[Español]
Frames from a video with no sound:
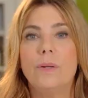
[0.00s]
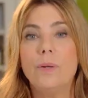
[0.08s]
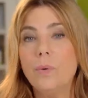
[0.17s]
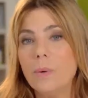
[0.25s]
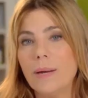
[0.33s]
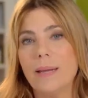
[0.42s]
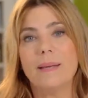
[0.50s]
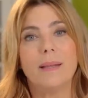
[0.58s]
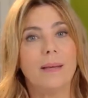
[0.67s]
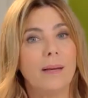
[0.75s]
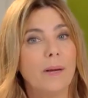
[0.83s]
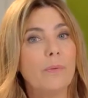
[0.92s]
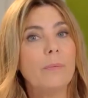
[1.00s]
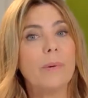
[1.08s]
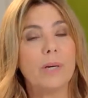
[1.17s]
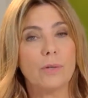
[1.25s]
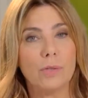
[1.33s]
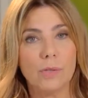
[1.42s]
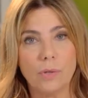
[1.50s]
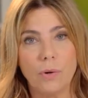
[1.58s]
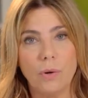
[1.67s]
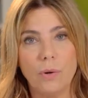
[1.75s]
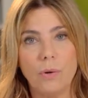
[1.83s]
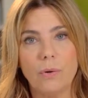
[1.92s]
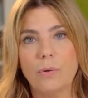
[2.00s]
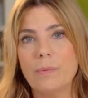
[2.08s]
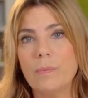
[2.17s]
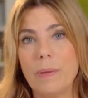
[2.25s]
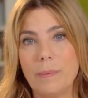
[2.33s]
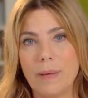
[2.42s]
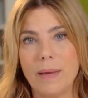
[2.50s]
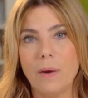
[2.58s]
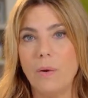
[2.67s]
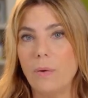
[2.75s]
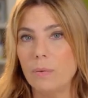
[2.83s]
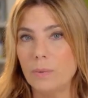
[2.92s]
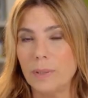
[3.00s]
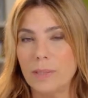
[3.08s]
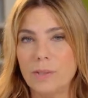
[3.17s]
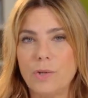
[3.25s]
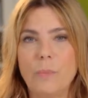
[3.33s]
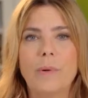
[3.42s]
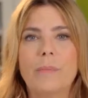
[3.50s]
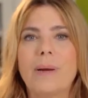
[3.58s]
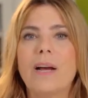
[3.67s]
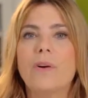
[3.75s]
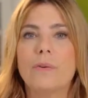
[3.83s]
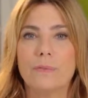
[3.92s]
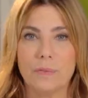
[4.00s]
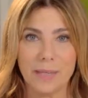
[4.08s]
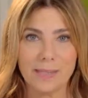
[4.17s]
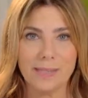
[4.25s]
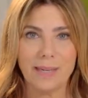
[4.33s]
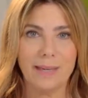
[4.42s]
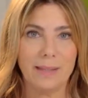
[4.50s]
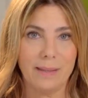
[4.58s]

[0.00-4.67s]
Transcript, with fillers: Nunca hay que dejar un perro solo con un bebé o un niño por más confianza que le